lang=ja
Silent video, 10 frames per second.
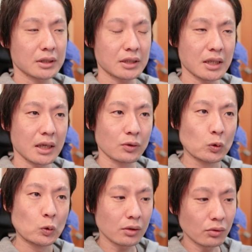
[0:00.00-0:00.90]
しかし
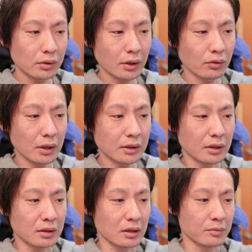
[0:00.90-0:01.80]
絵コンテを書い
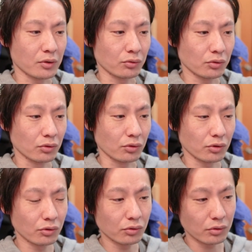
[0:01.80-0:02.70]
ていってしまうと
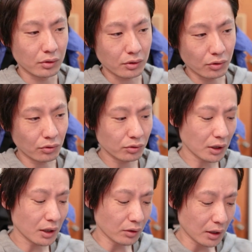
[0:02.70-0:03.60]
想
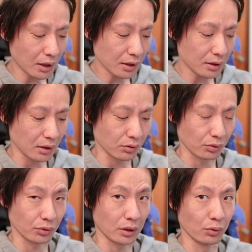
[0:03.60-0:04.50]
定の範囲内の
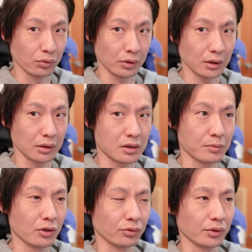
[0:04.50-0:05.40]
ことが多くなって
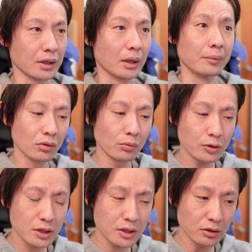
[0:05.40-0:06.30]
しまうので、
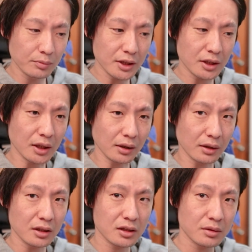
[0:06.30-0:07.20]
面白みに欠
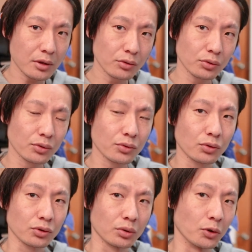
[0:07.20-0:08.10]
けてしまうという
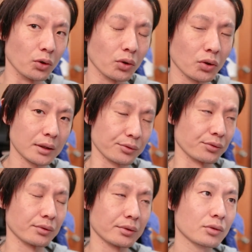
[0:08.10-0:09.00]
こともあ
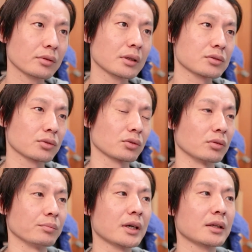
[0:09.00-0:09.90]
るというのがちょっ
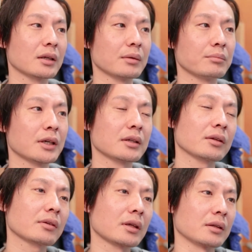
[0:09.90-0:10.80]
とマイ
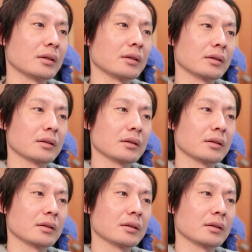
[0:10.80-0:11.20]
ナス点